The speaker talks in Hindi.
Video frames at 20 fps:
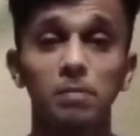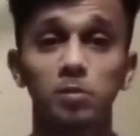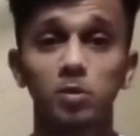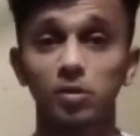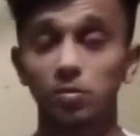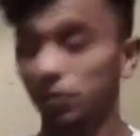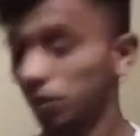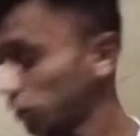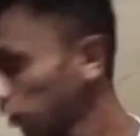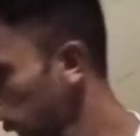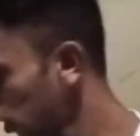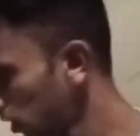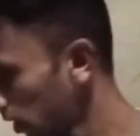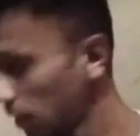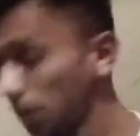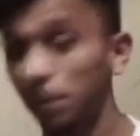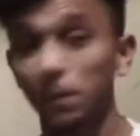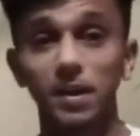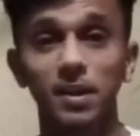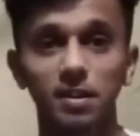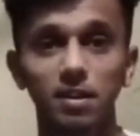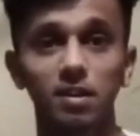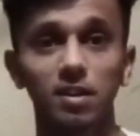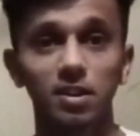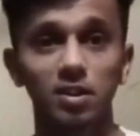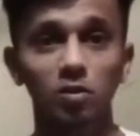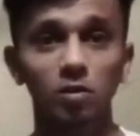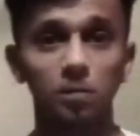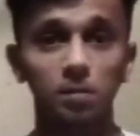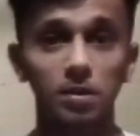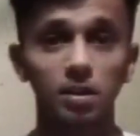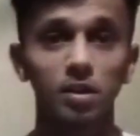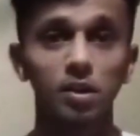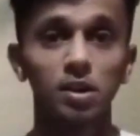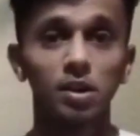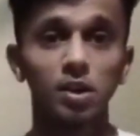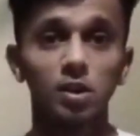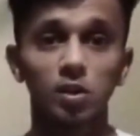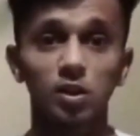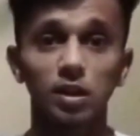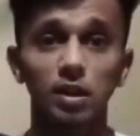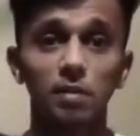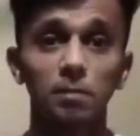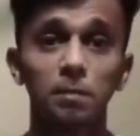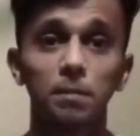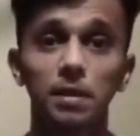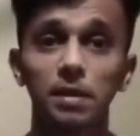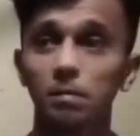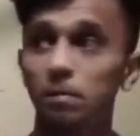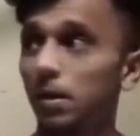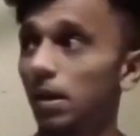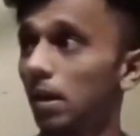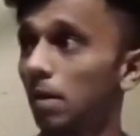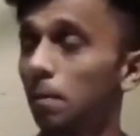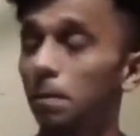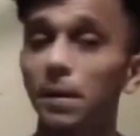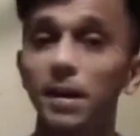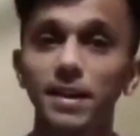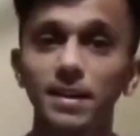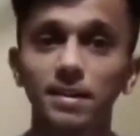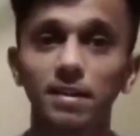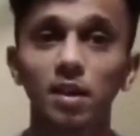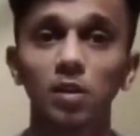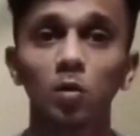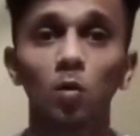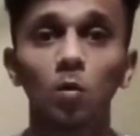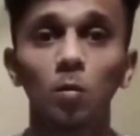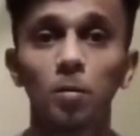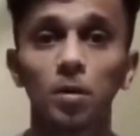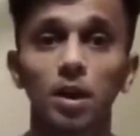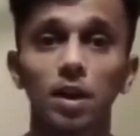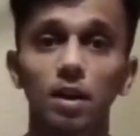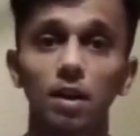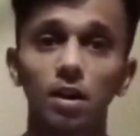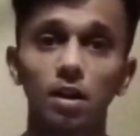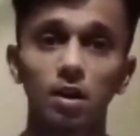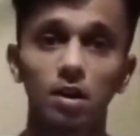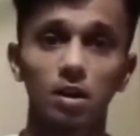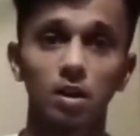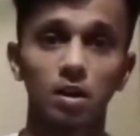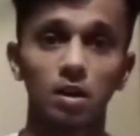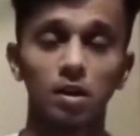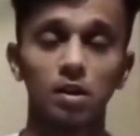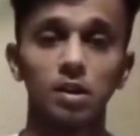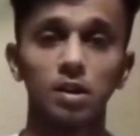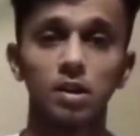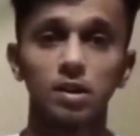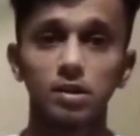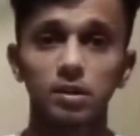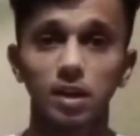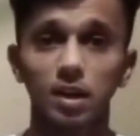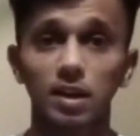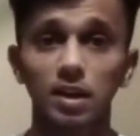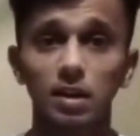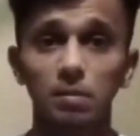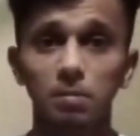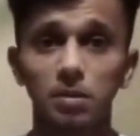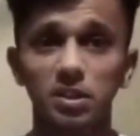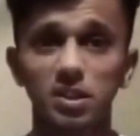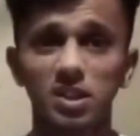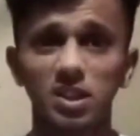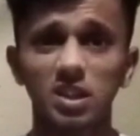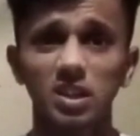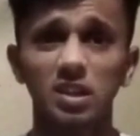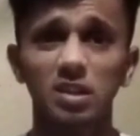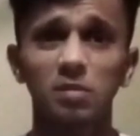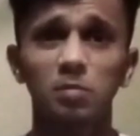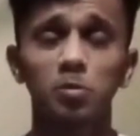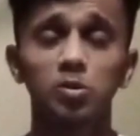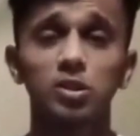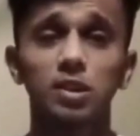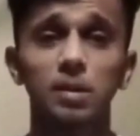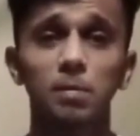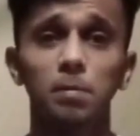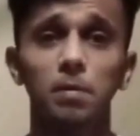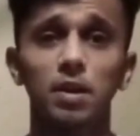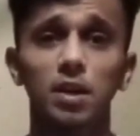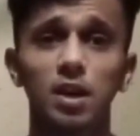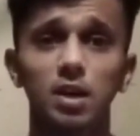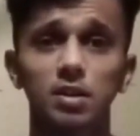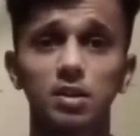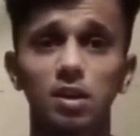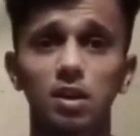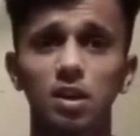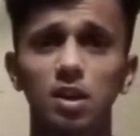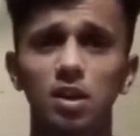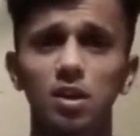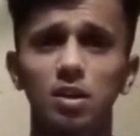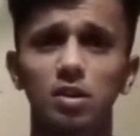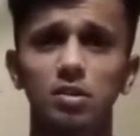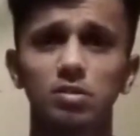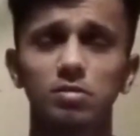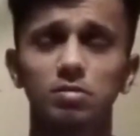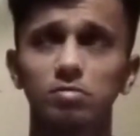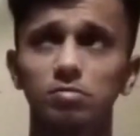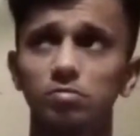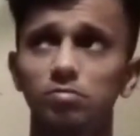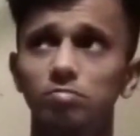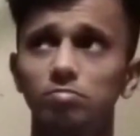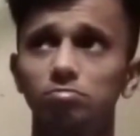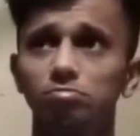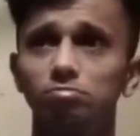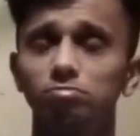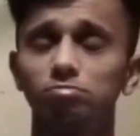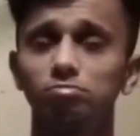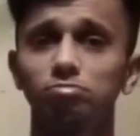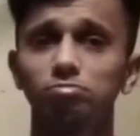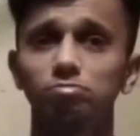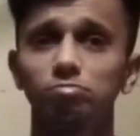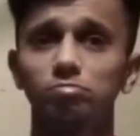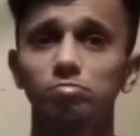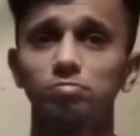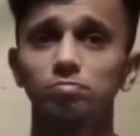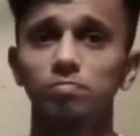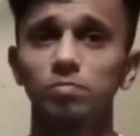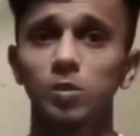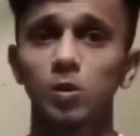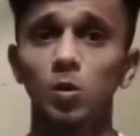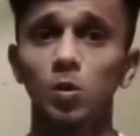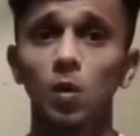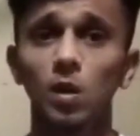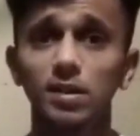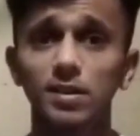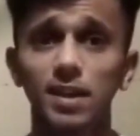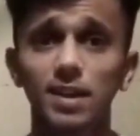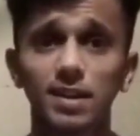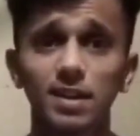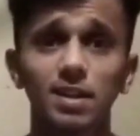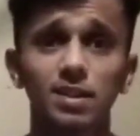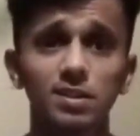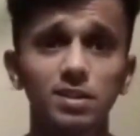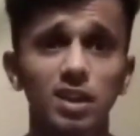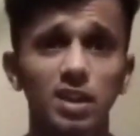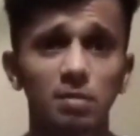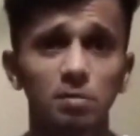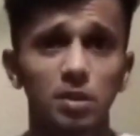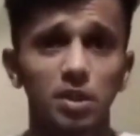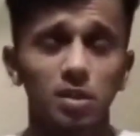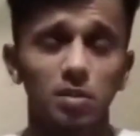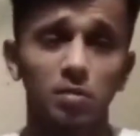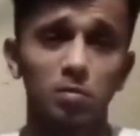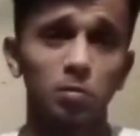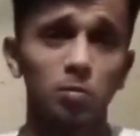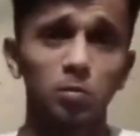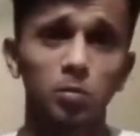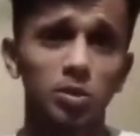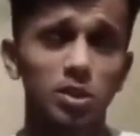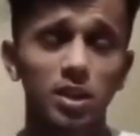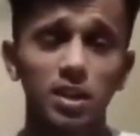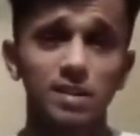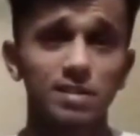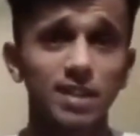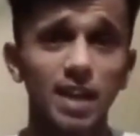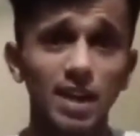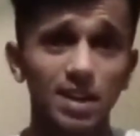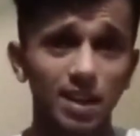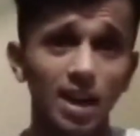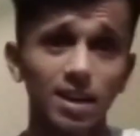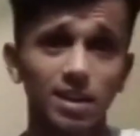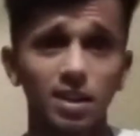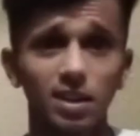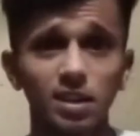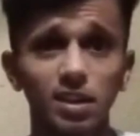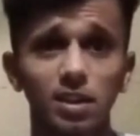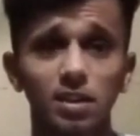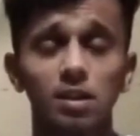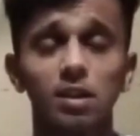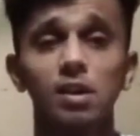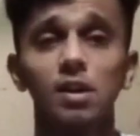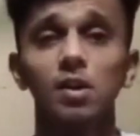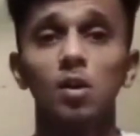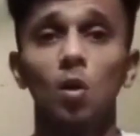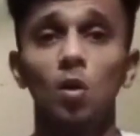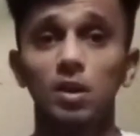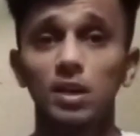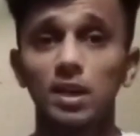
मैं आपकी वीडियो ये कंप्लीट कर लेता हूँ अपनी तो ये बे, मेरा बैट था कोकोपरा का तकरीबन ये मुझे पड़ा था 2000 के अंदर में मुझे एग्जैक्ट याद नहीं है